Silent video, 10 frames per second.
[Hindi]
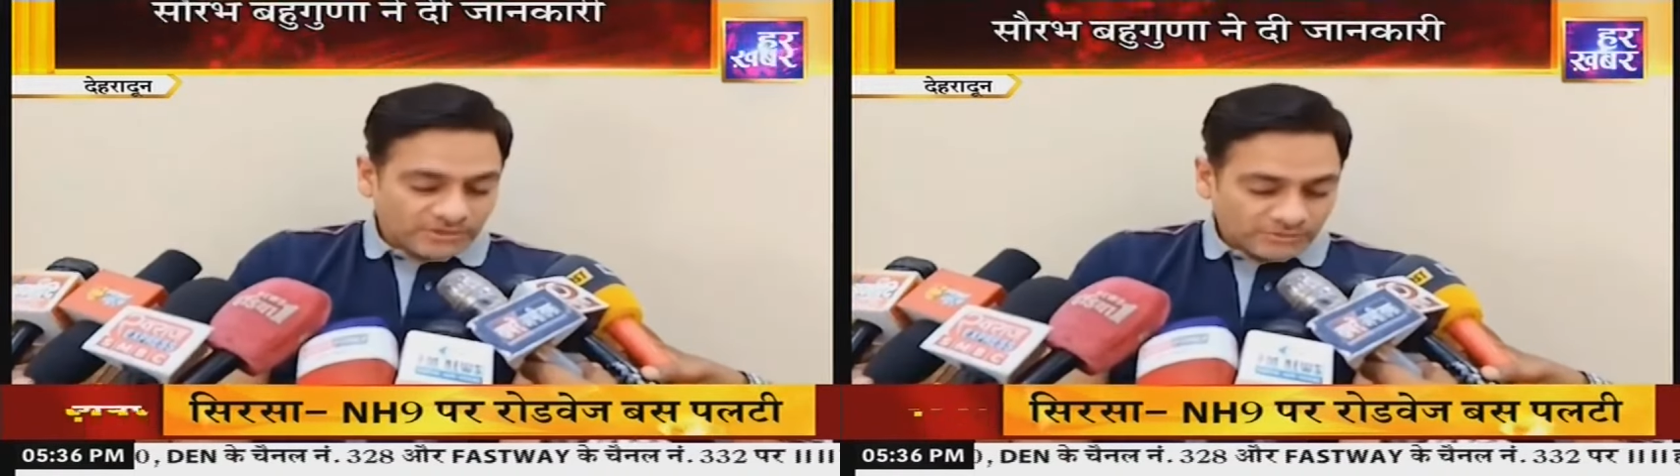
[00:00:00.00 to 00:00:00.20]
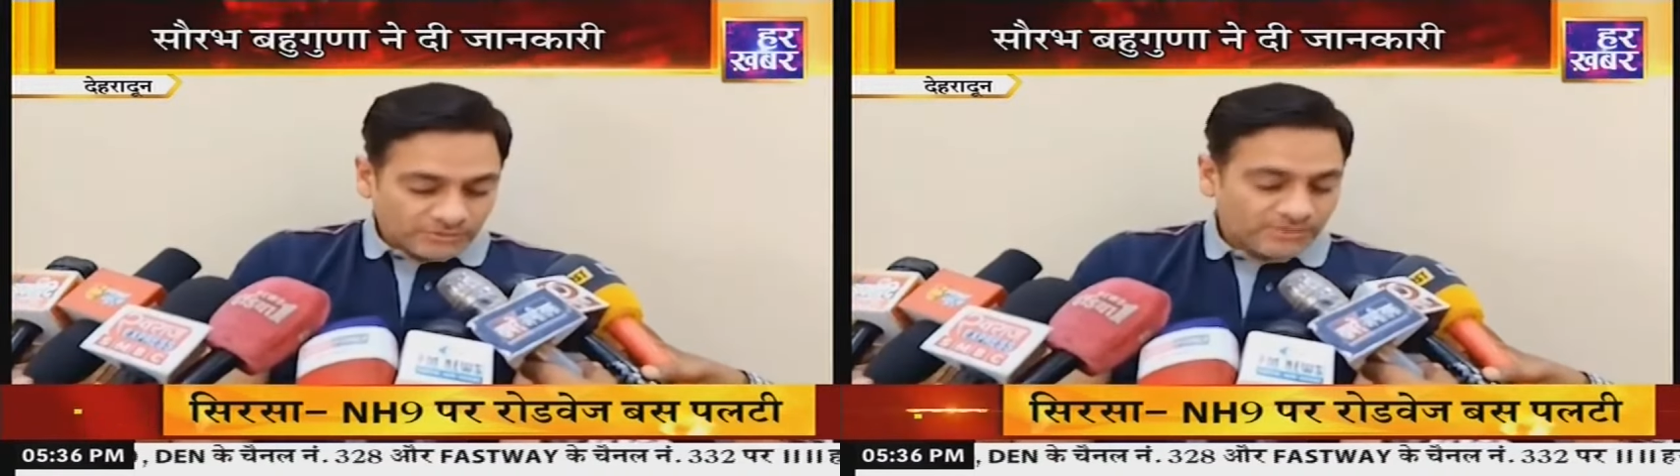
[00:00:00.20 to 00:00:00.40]
ही
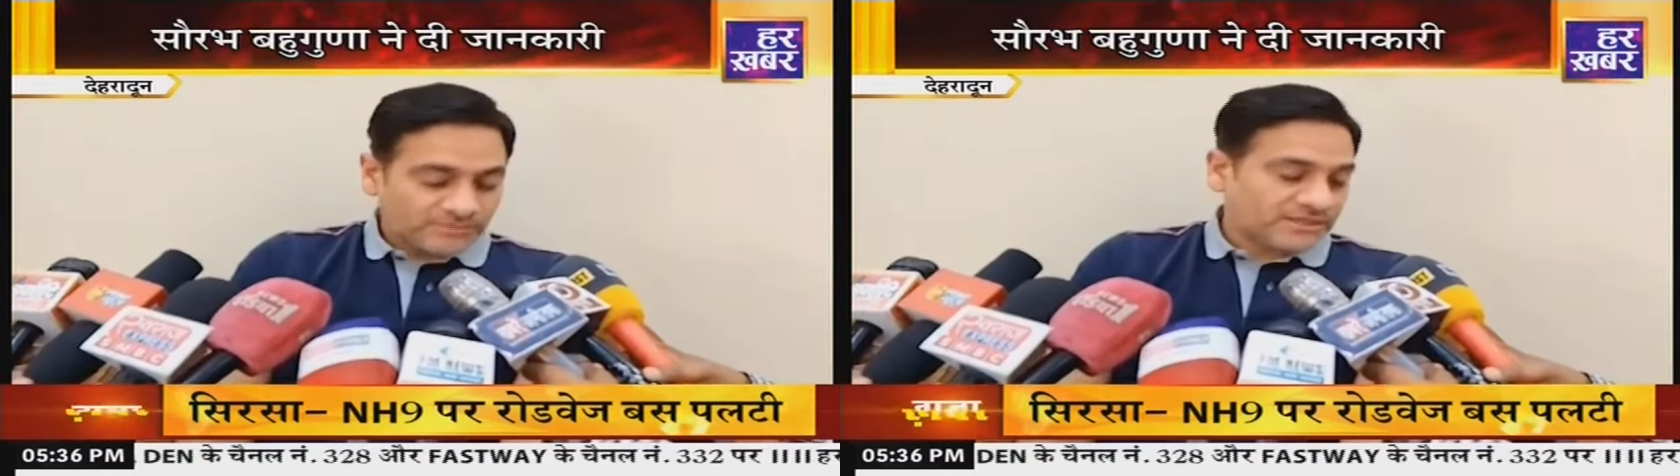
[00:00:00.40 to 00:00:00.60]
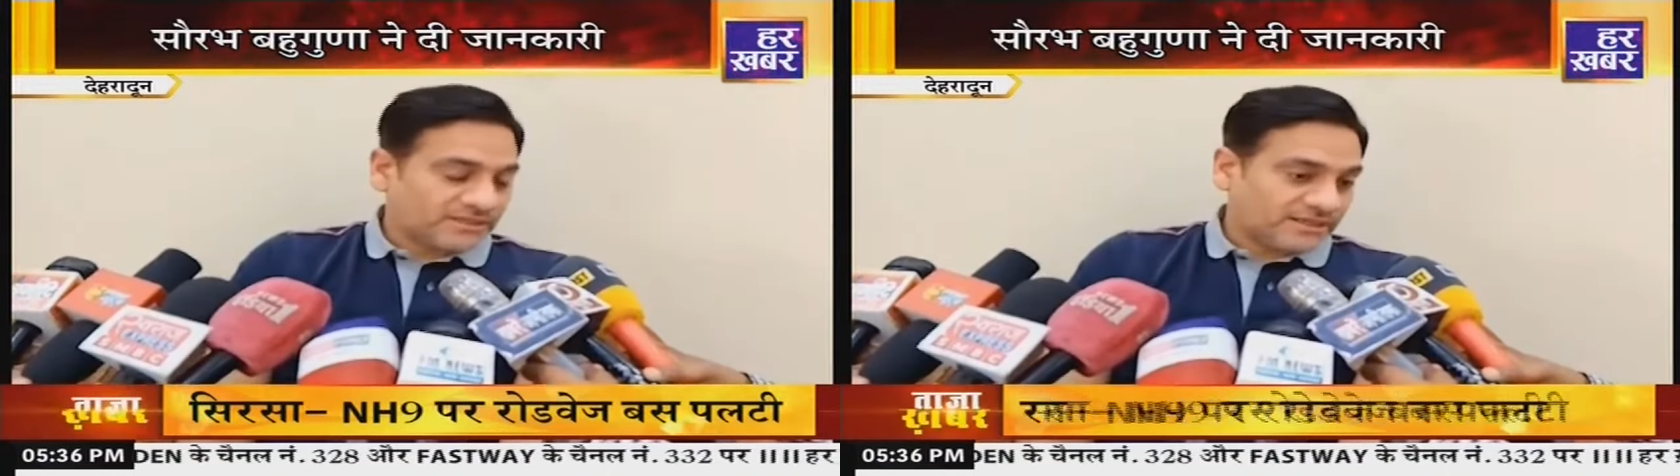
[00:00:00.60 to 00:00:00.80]
दुर्गम
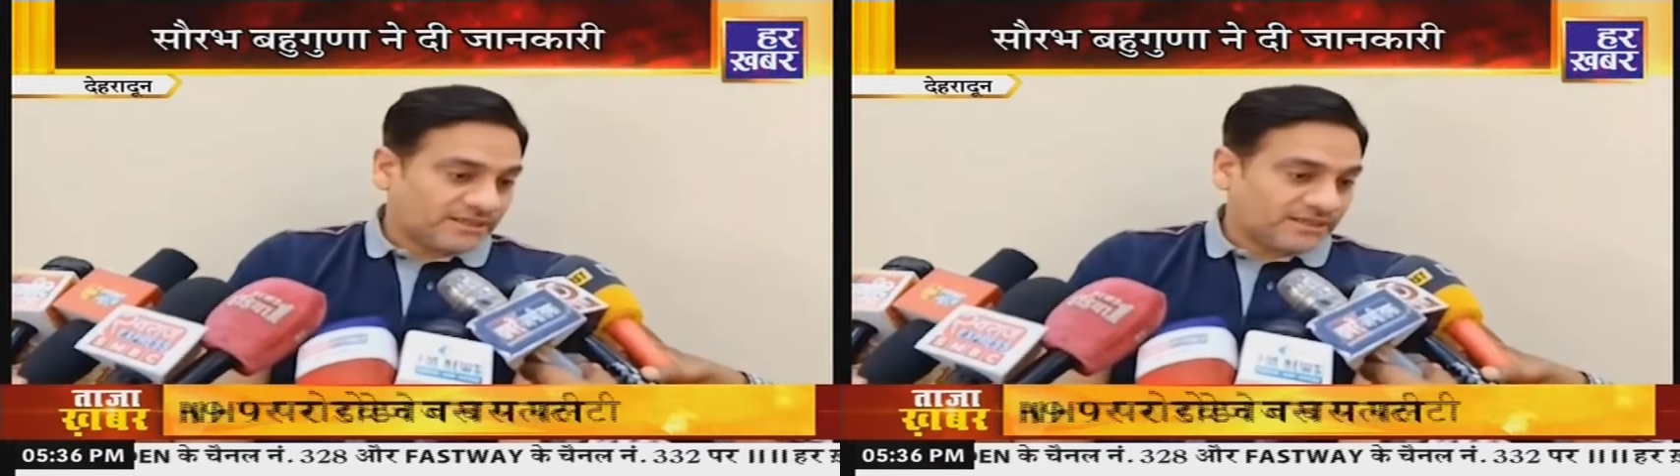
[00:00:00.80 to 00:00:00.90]
क्षेत्र